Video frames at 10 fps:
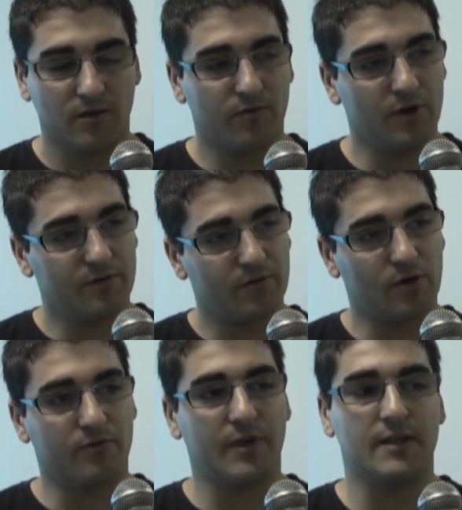Foi,
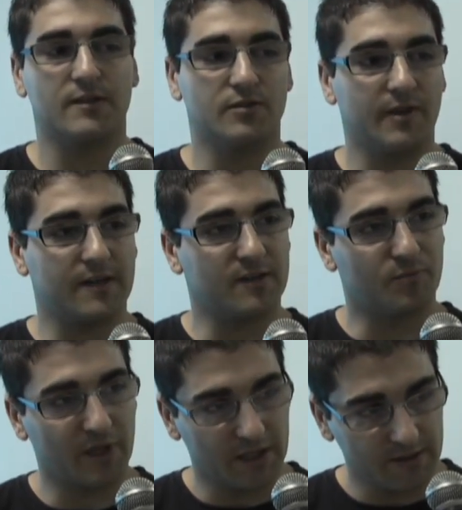foram feitas diversas
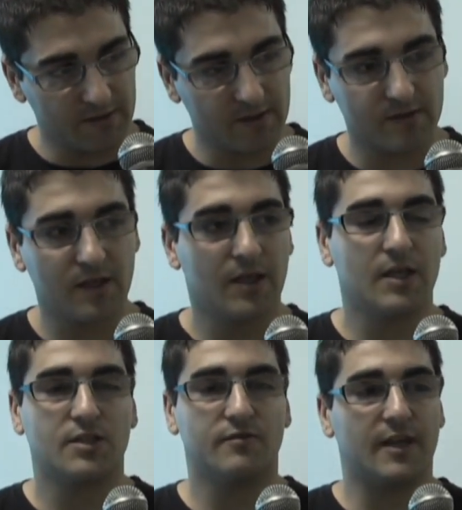perícias,
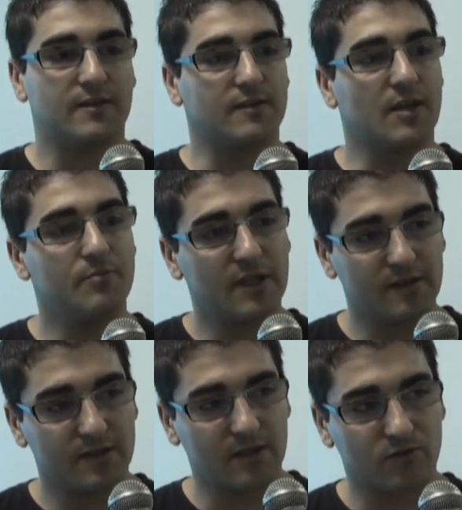diversas
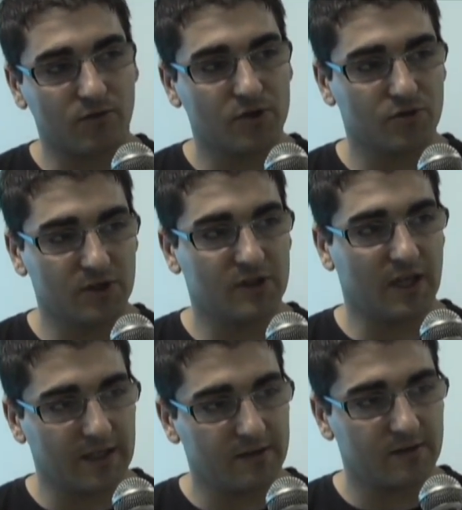representações
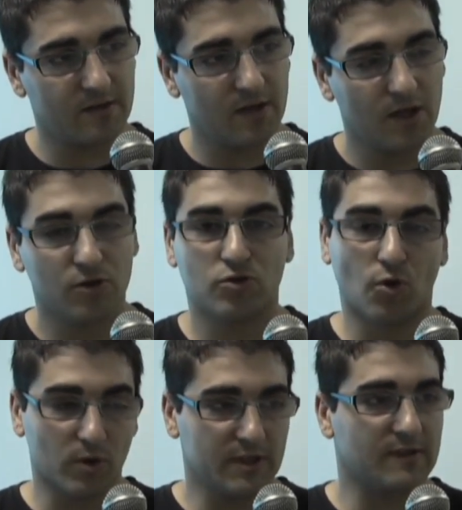judiciais,
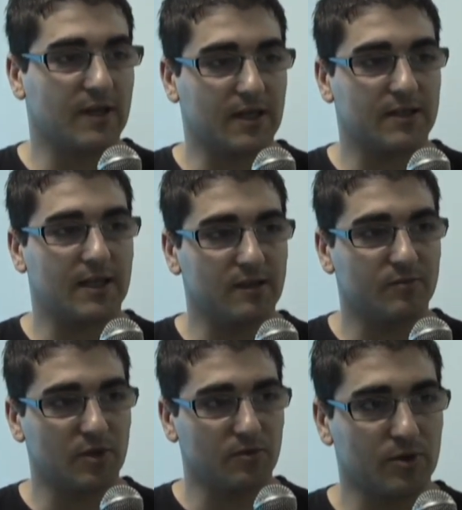todas
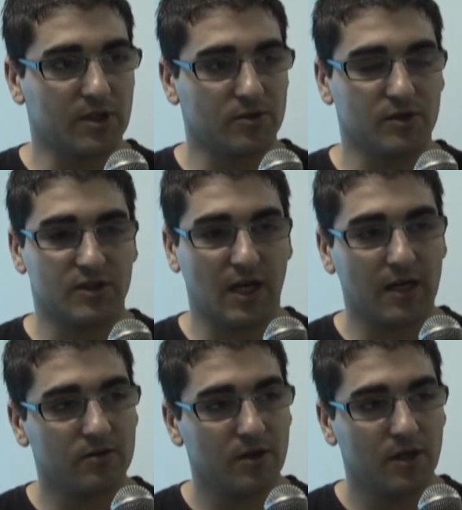acatadas Poder
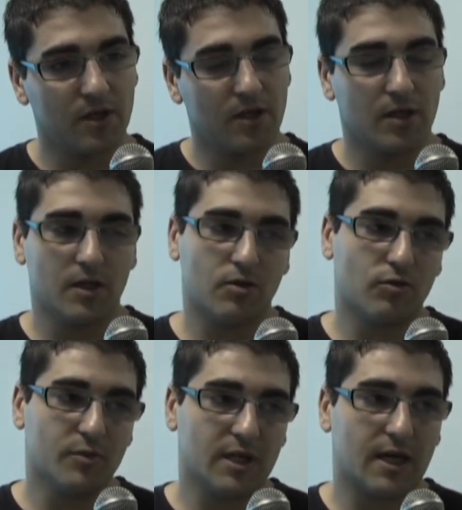Judiciário, e
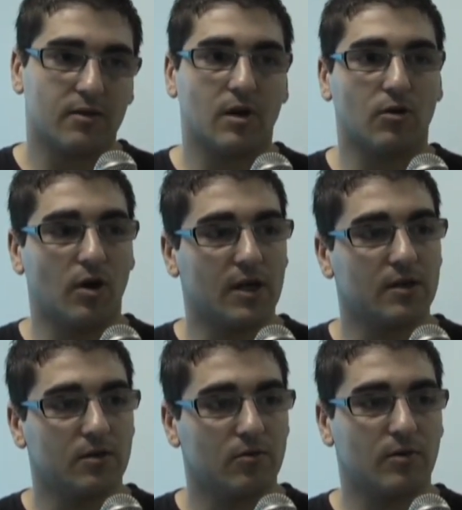culminaram
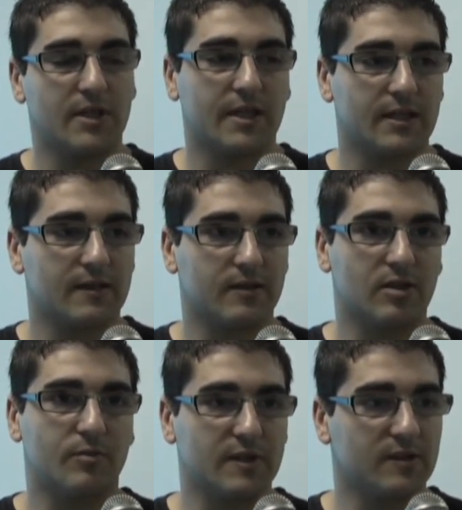agora com a decretação
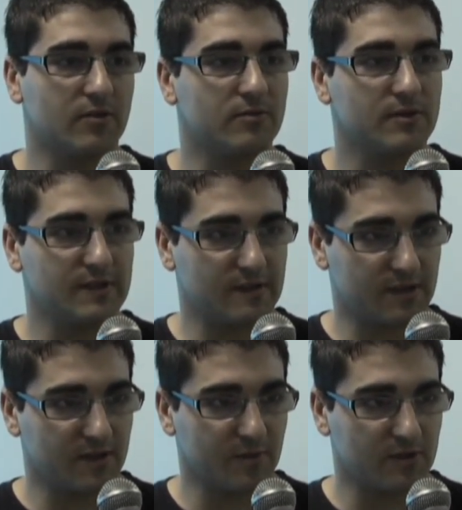da prisão dessas
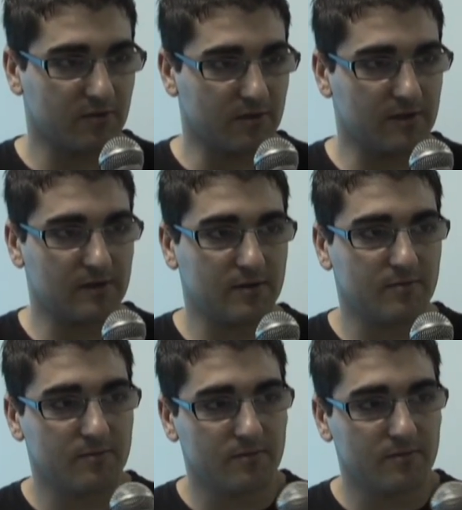três pessoas.